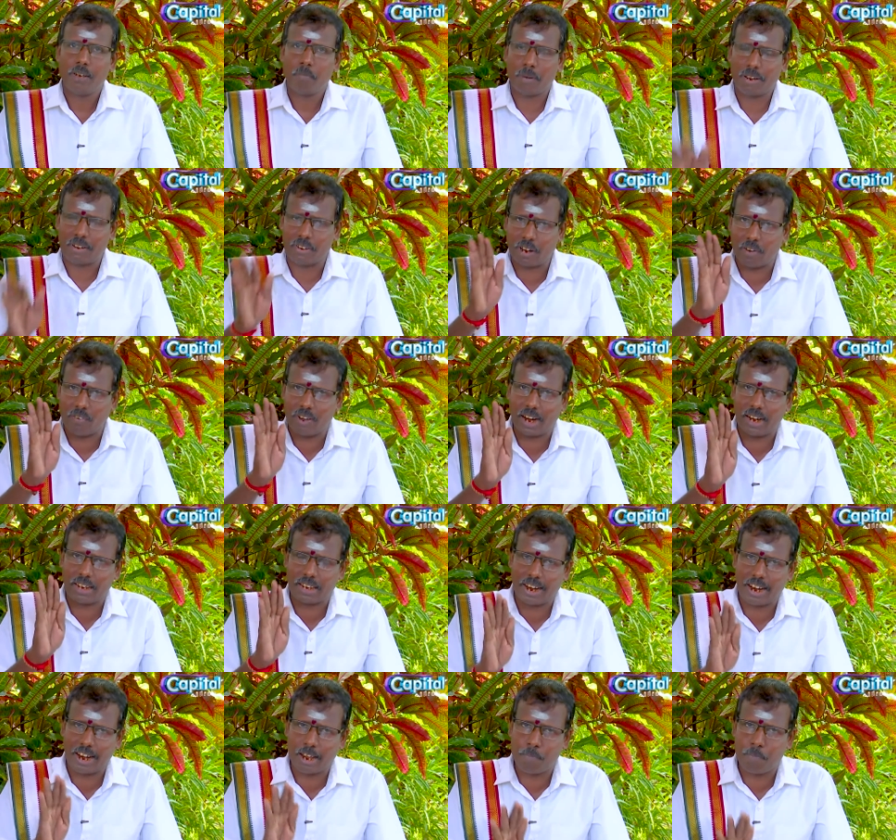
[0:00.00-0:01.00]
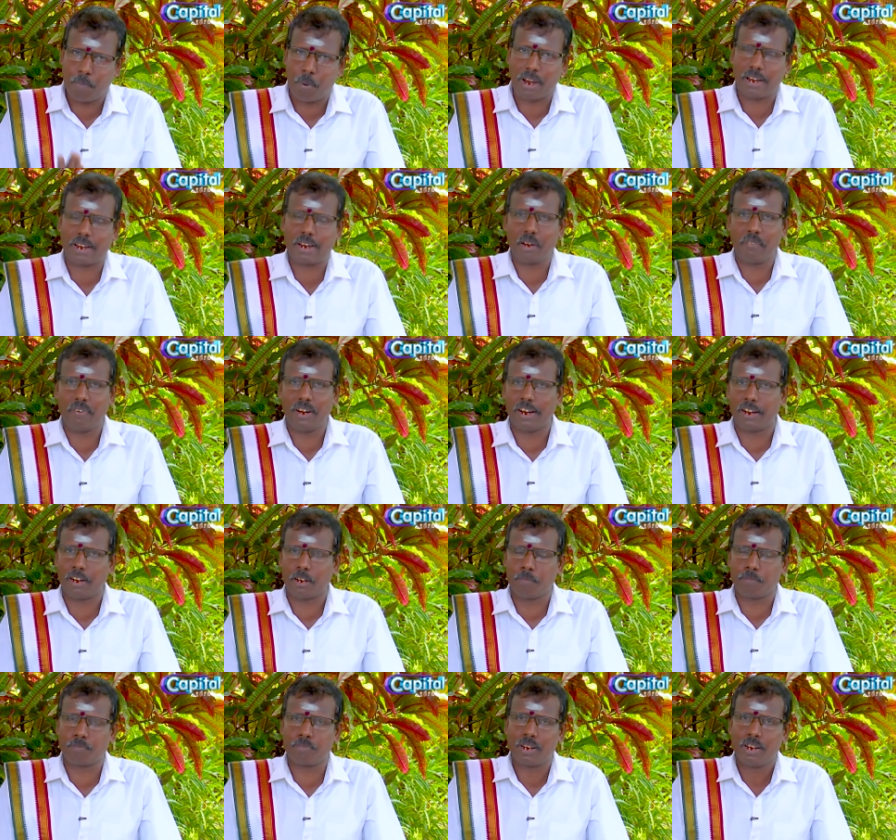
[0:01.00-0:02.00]
மற்றவர்கள் தன்னை பார்க்க
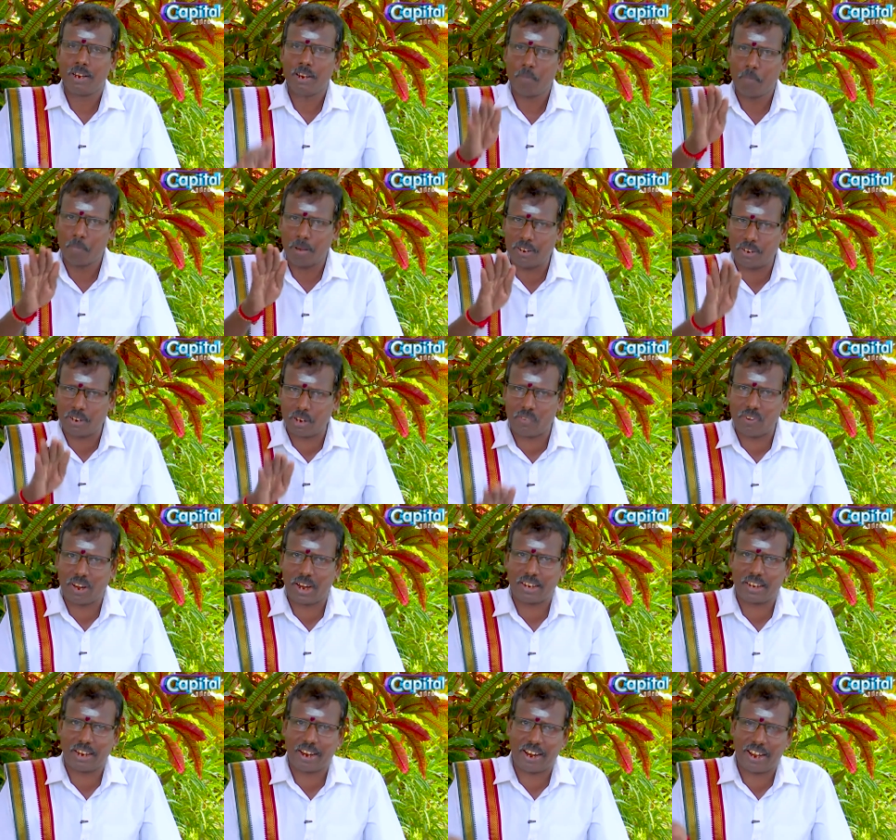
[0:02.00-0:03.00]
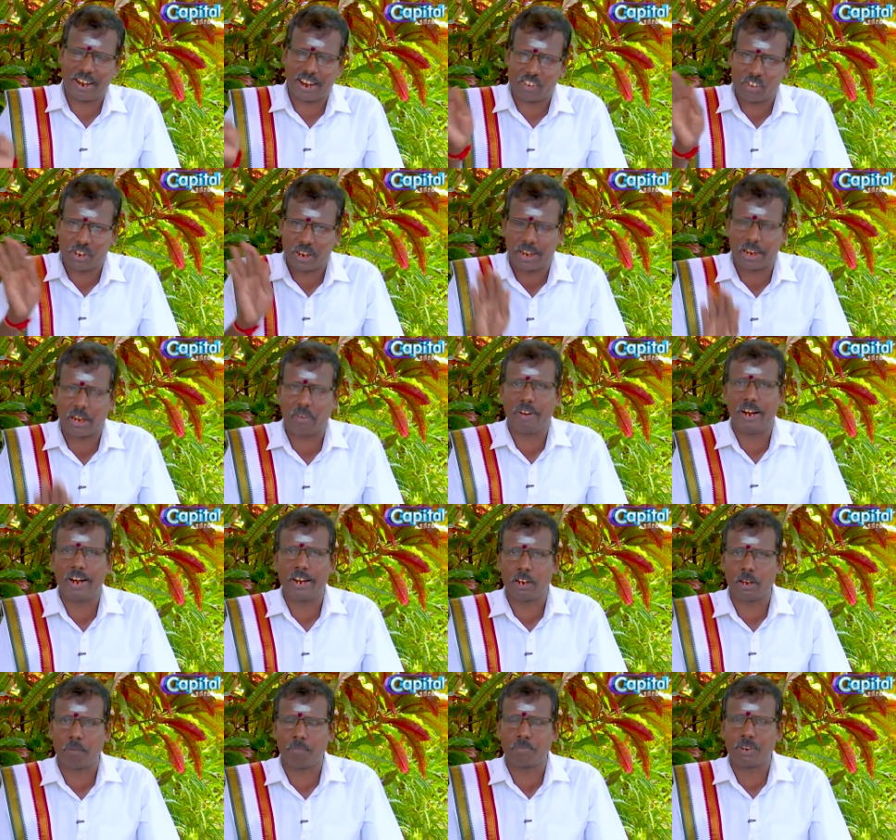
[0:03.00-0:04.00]
வேண்டும் மற்றவர்கள் தன்னை ரசிக்க
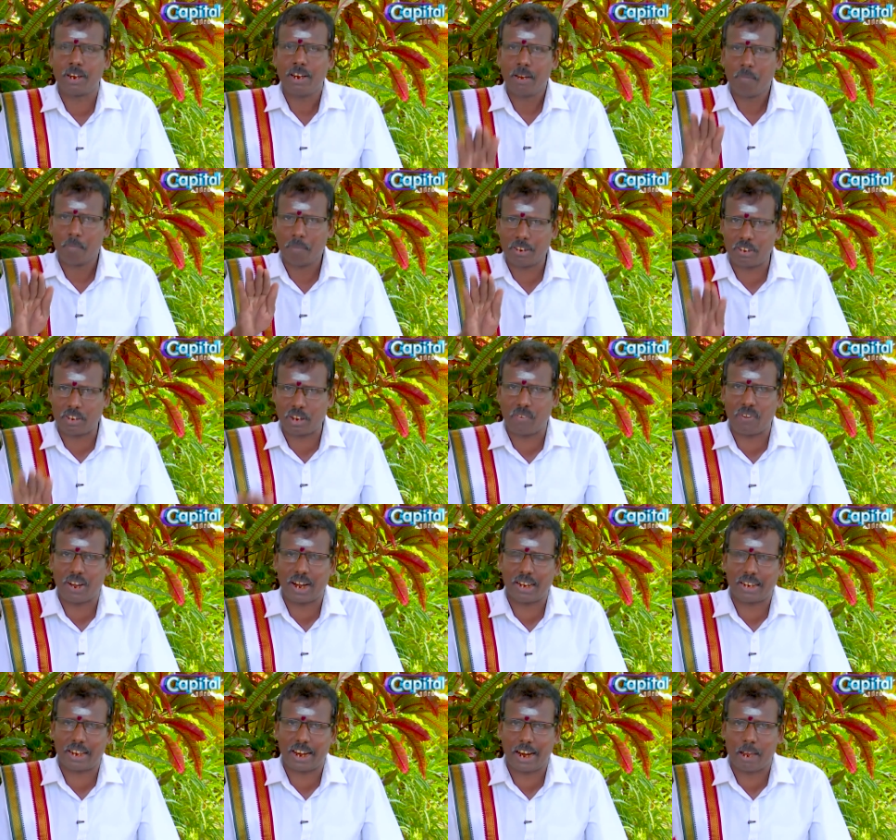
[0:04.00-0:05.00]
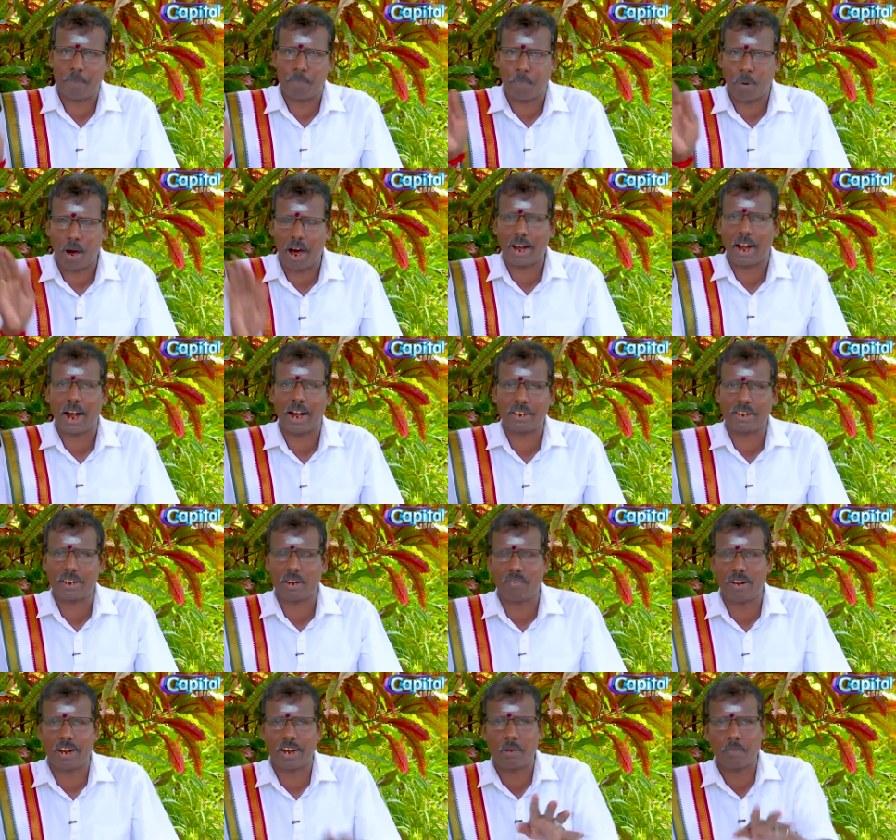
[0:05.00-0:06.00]
வேண்டும் மற்றவர்கள் தன்னை பாராட்ட
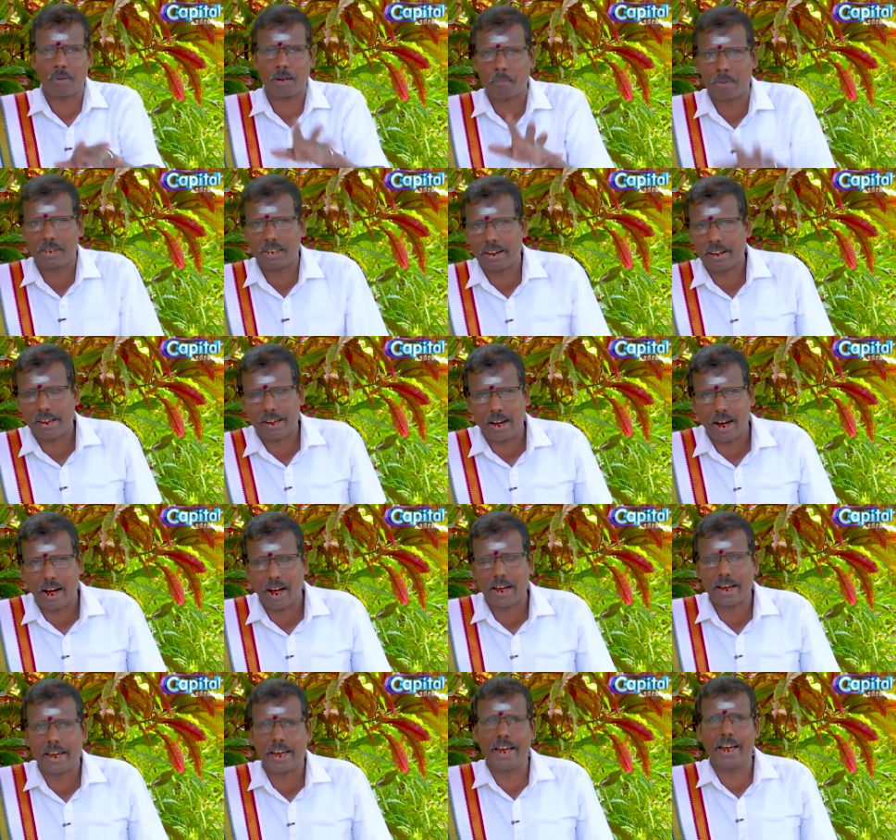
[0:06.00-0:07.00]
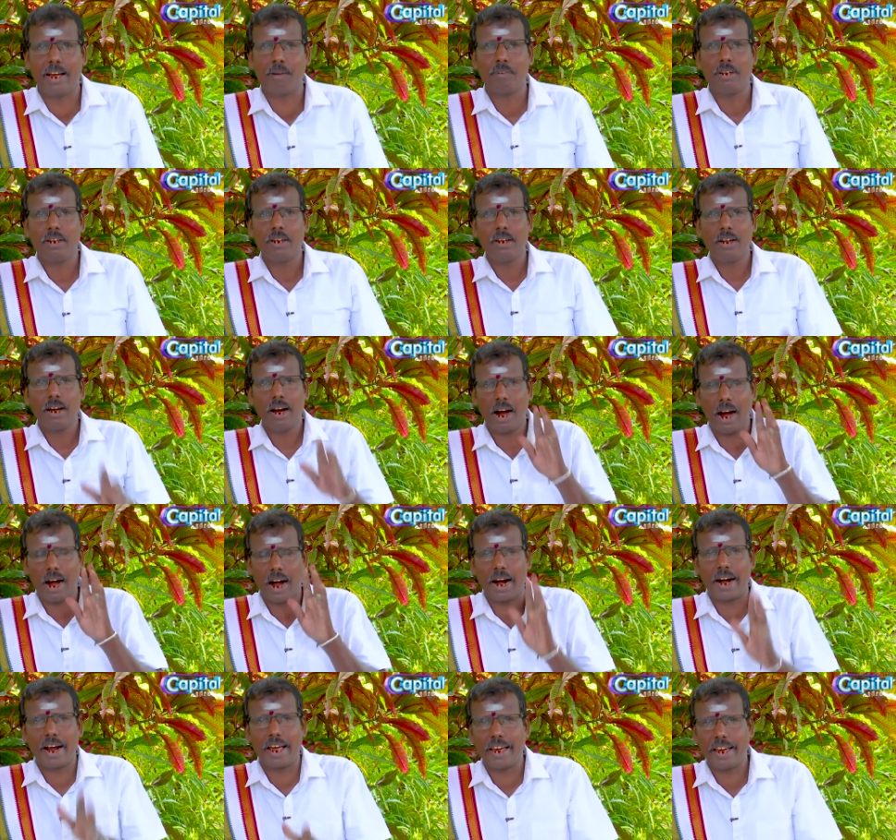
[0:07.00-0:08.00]
வேண்டும் என்பதற்காக
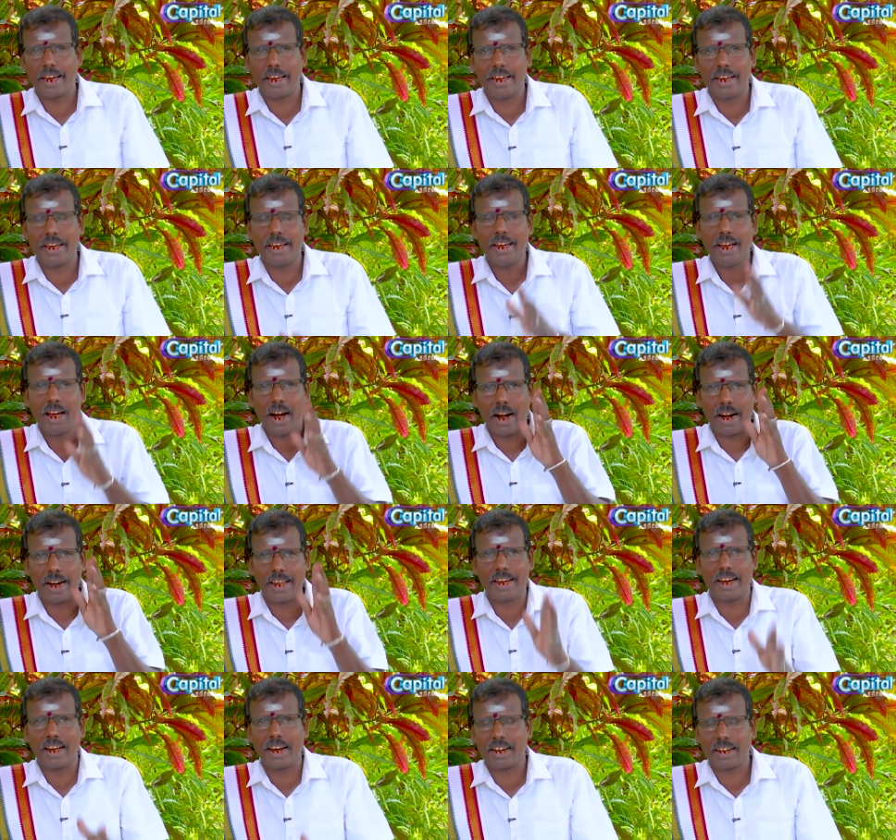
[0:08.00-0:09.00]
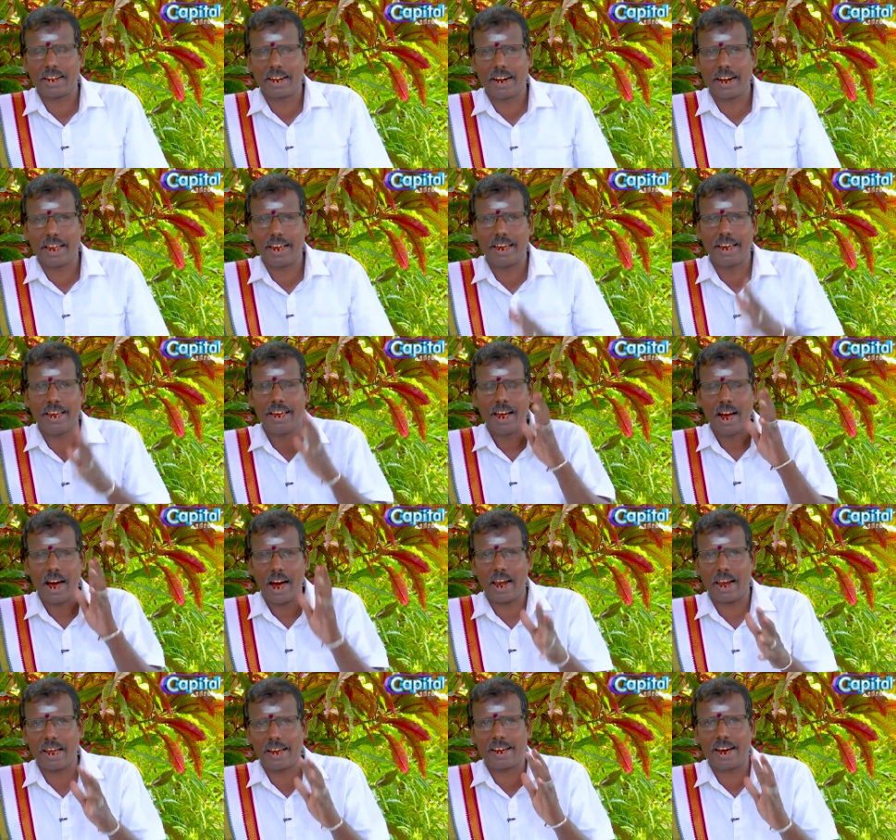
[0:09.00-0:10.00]
ஆடையை அணிகலன்களை
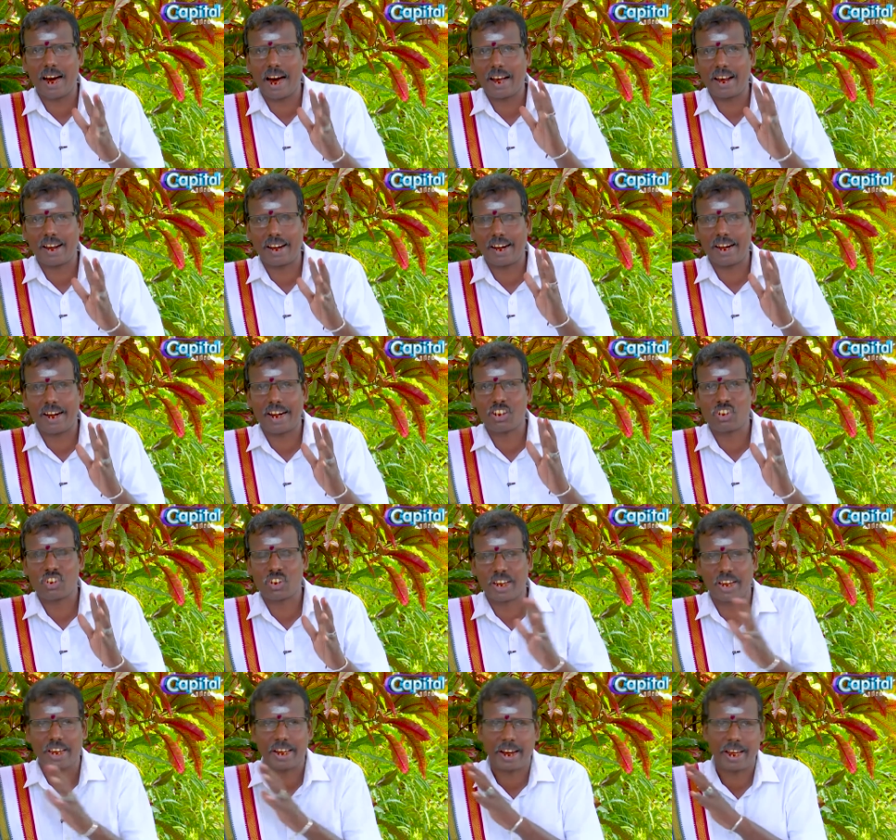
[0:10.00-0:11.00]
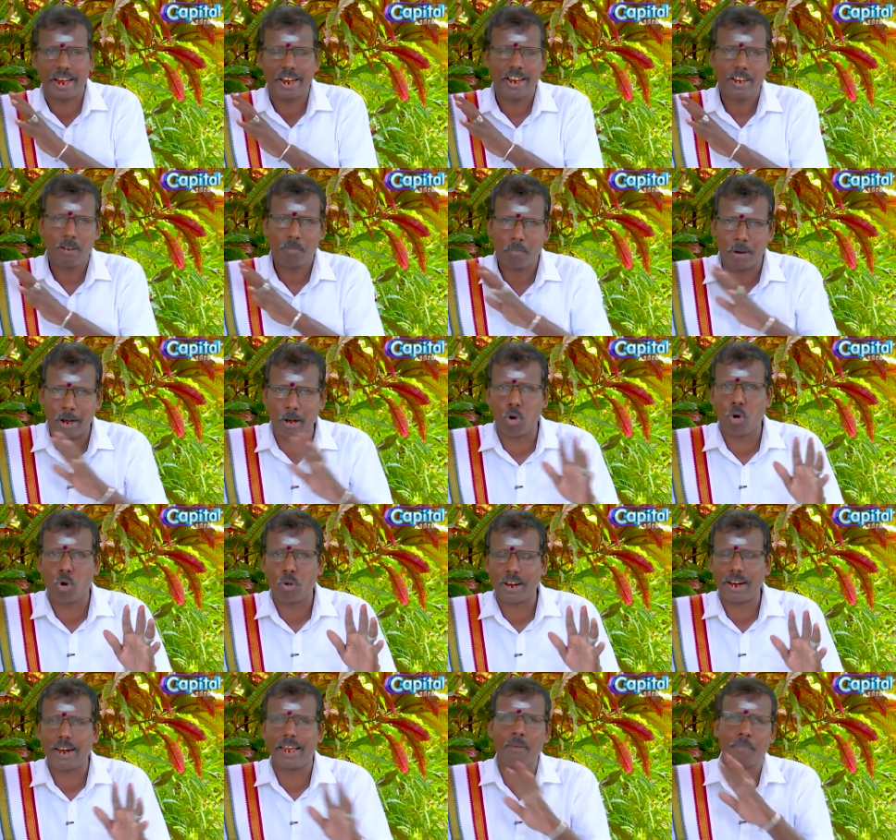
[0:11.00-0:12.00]
அலங்காரங்களை செய்கிற
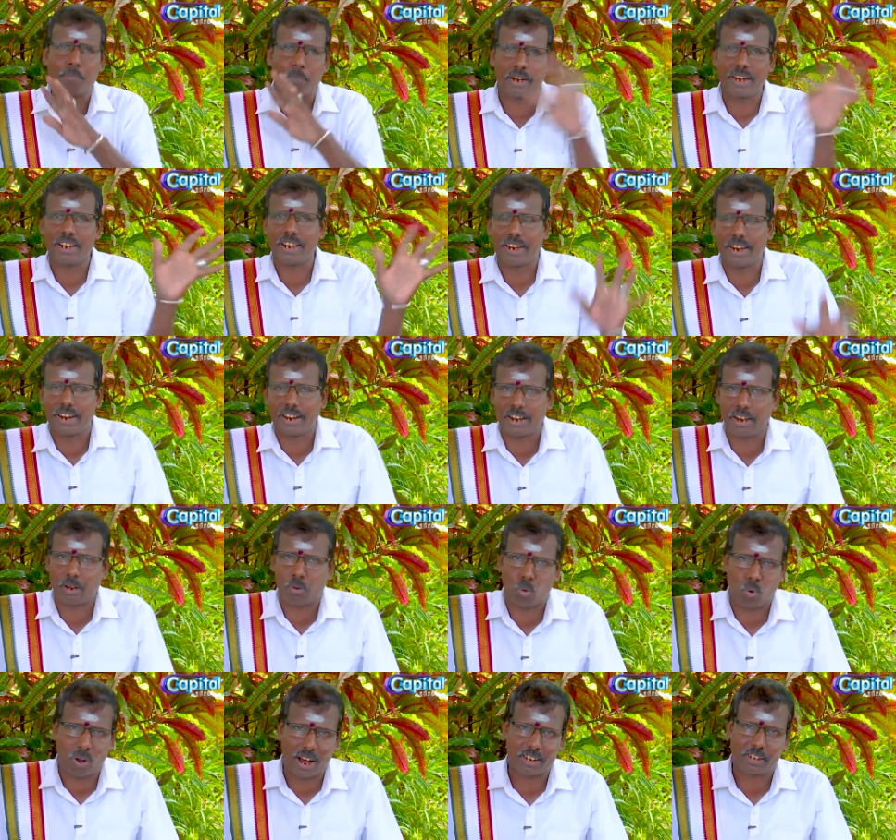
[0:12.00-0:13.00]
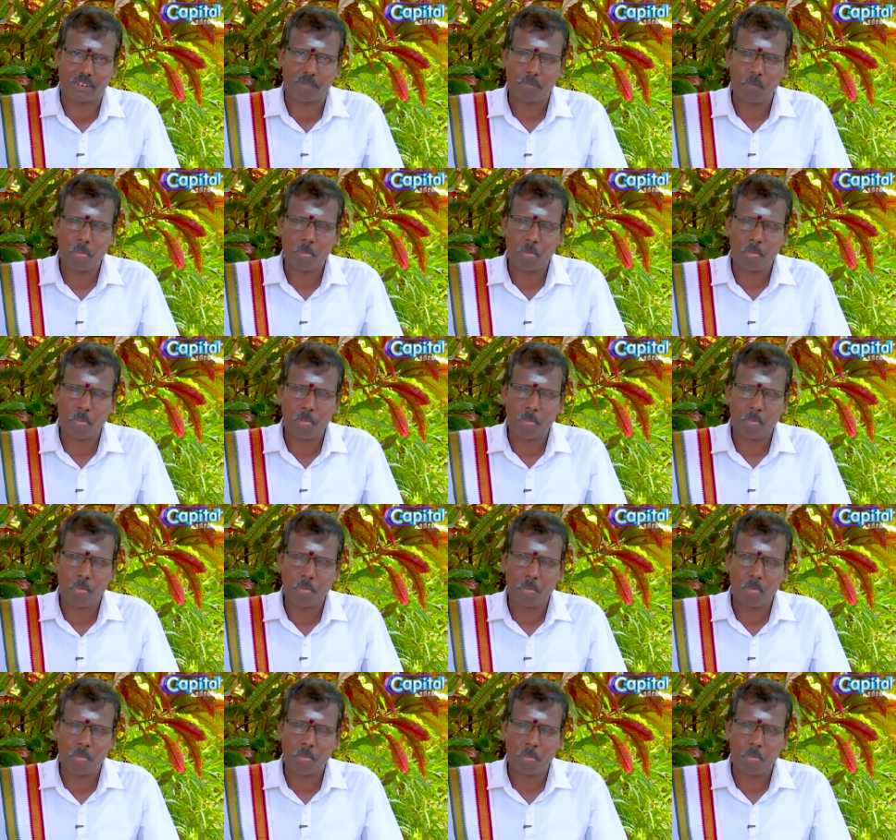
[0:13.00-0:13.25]
மனோநிலை பெண்ணுக்கு இருக்கக்கூடாது